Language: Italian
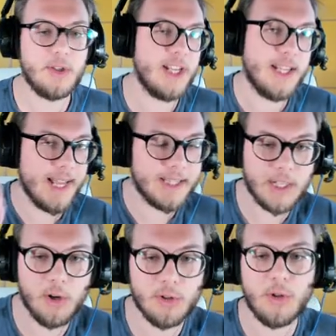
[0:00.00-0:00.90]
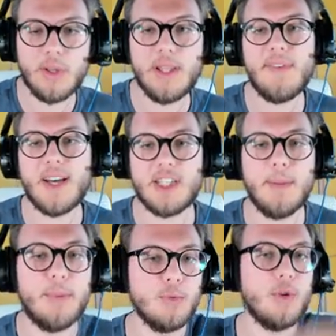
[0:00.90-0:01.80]
cioè di altri 8, quindi
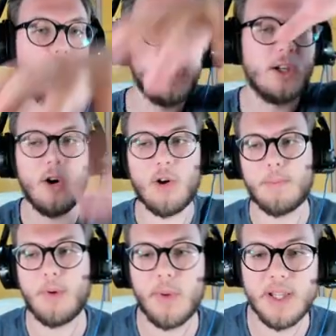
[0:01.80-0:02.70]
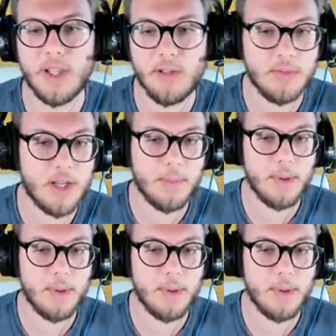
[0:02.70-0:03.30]
farci appunto il corpo. Quindi una roba